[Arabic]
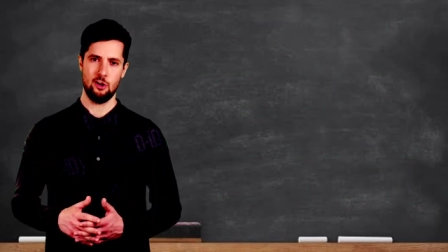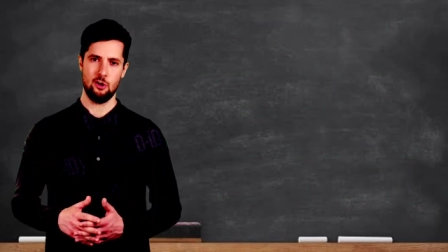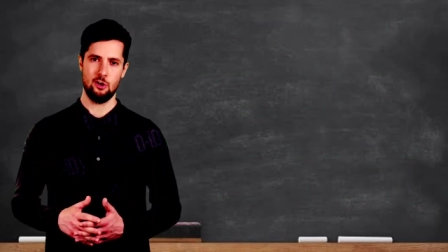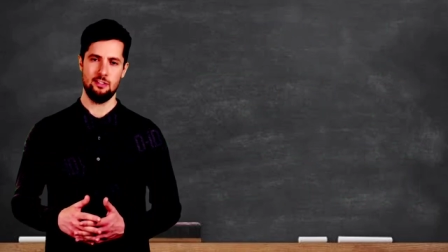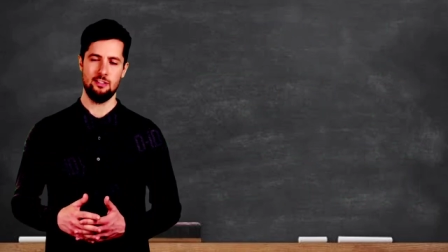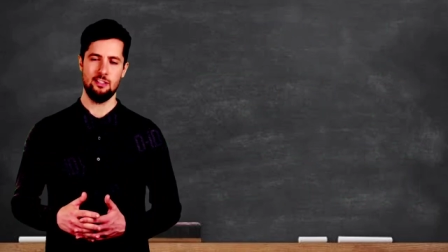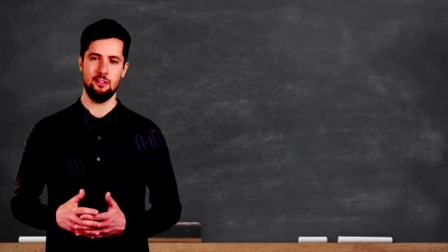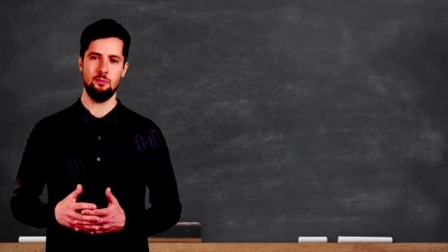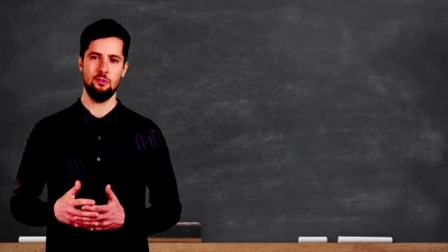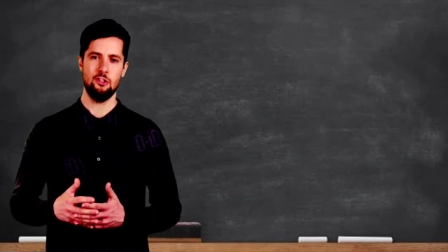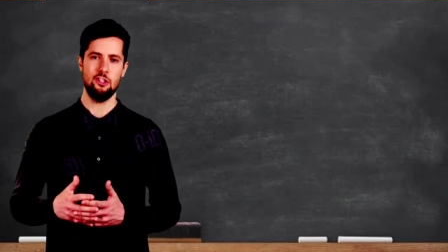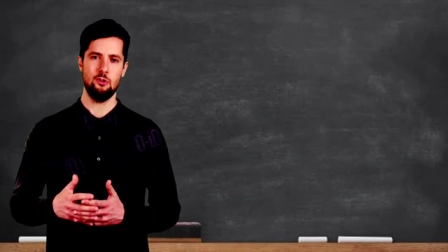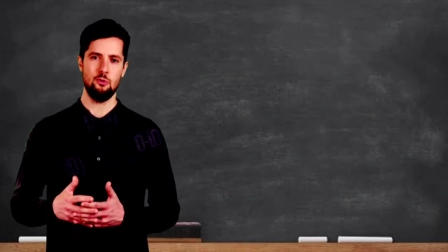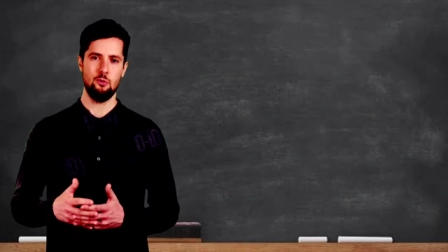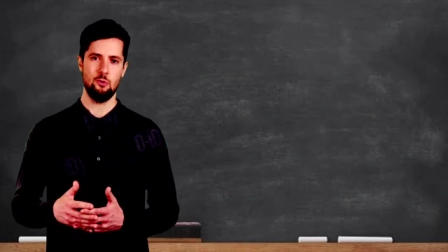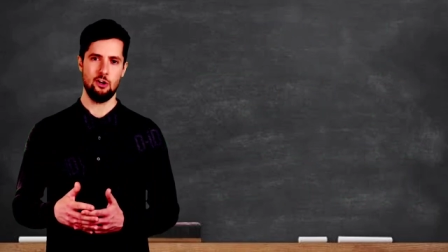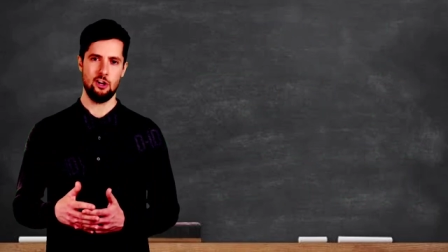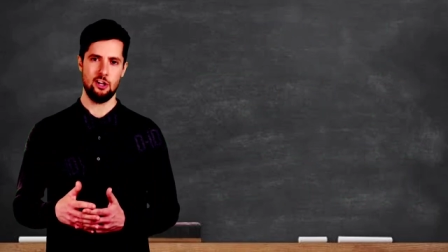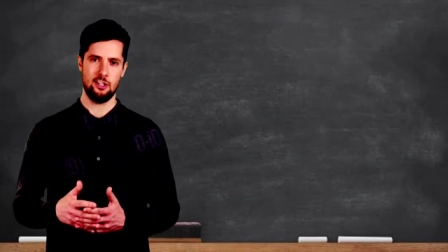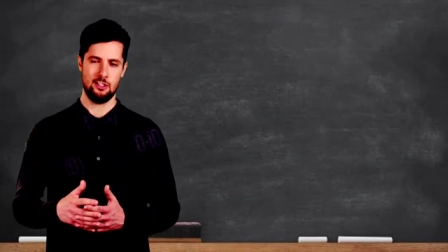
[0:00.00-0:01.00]

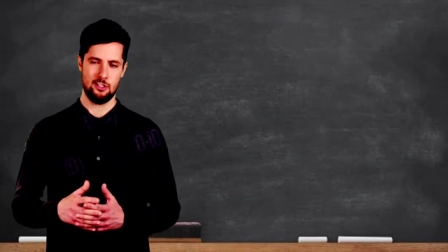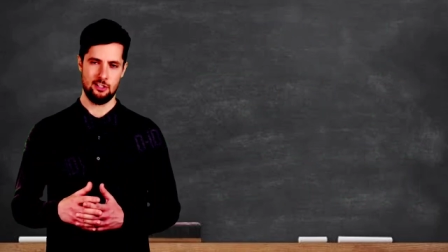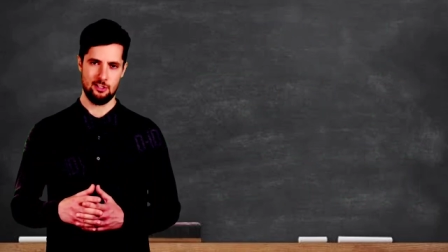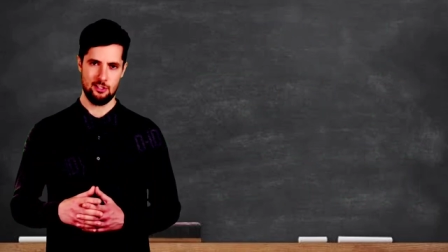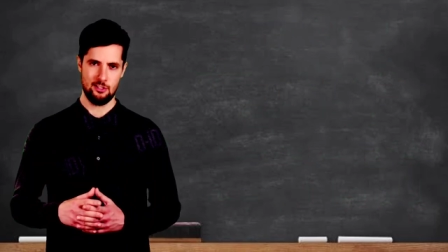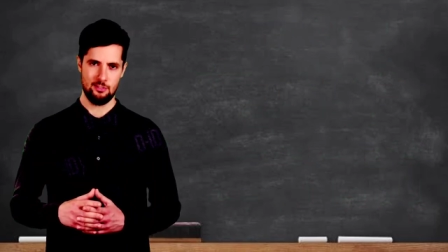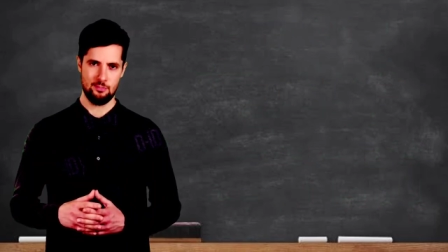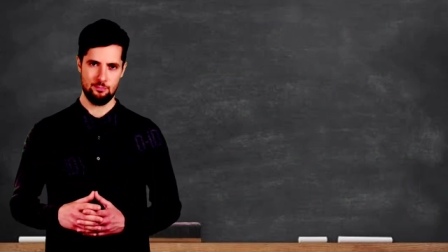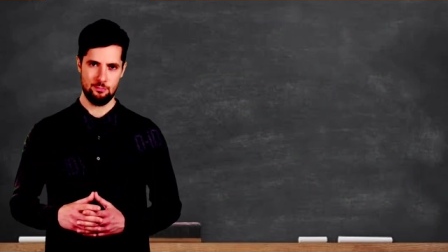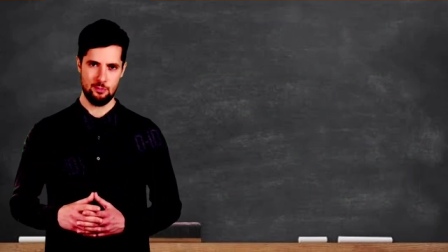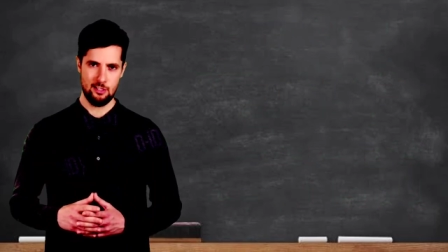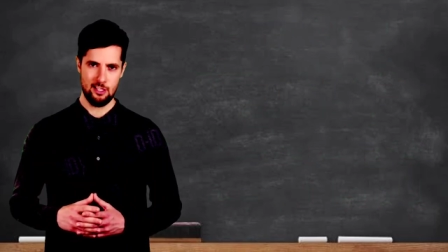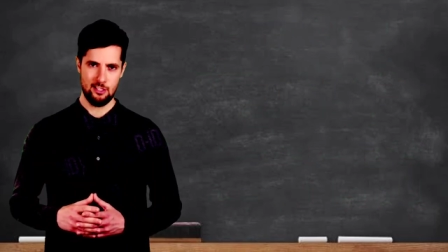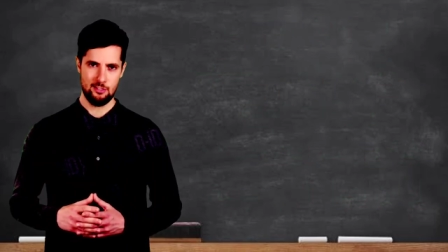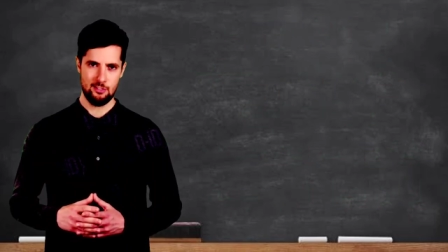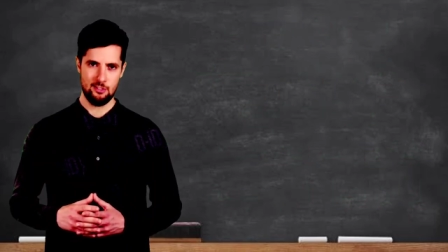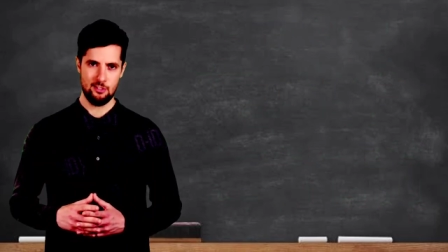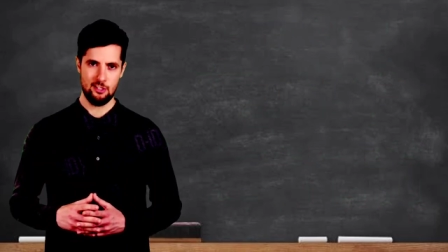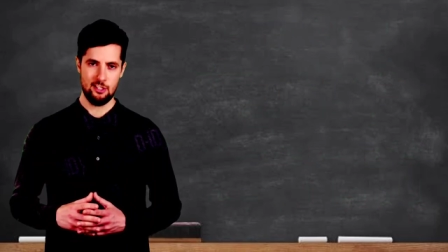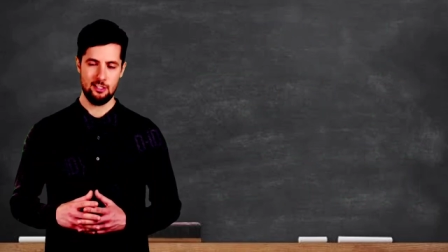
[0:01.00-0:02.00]
واستبشروا خيرا
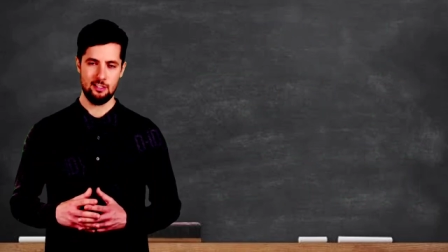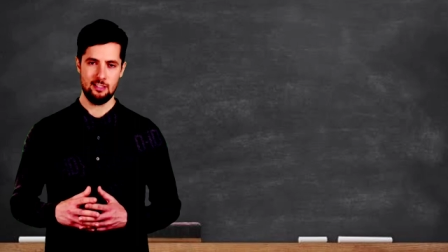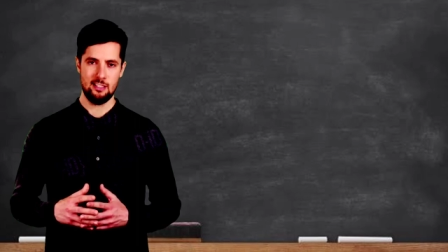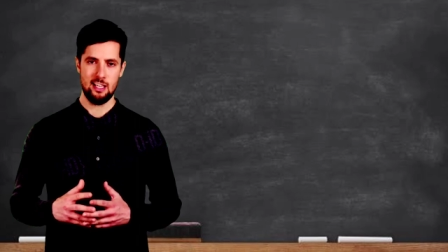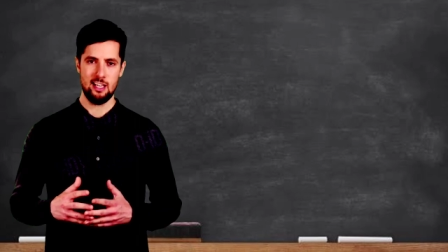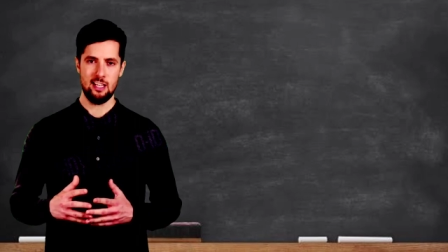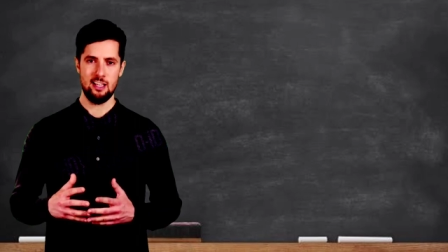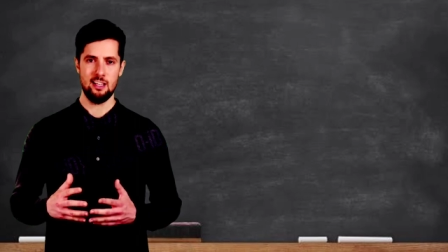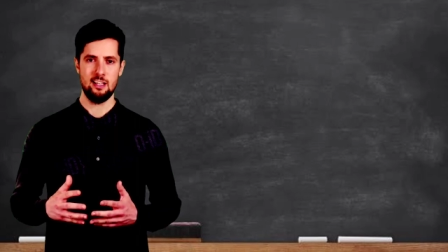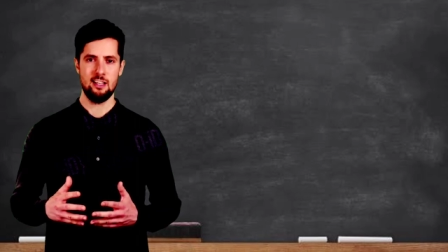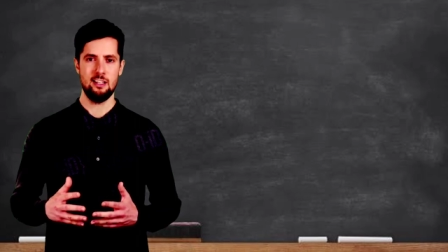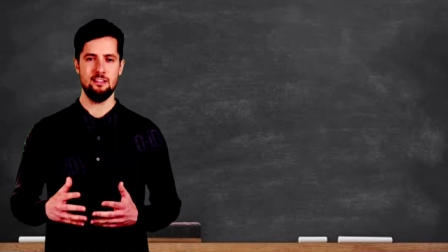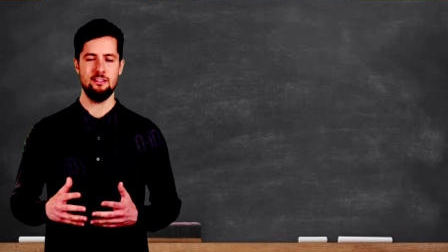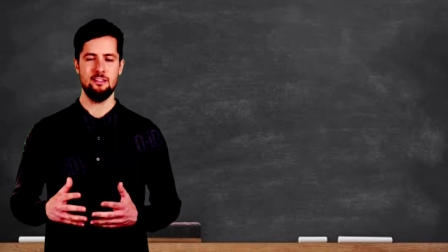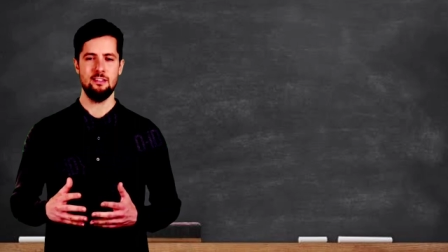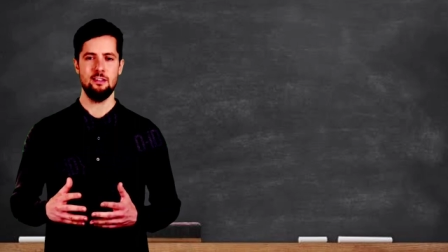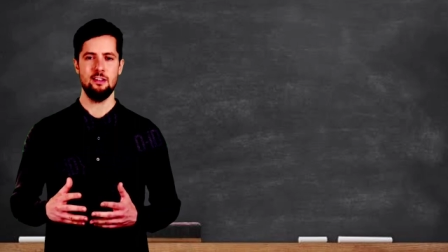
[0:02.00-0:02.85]
بنصر الله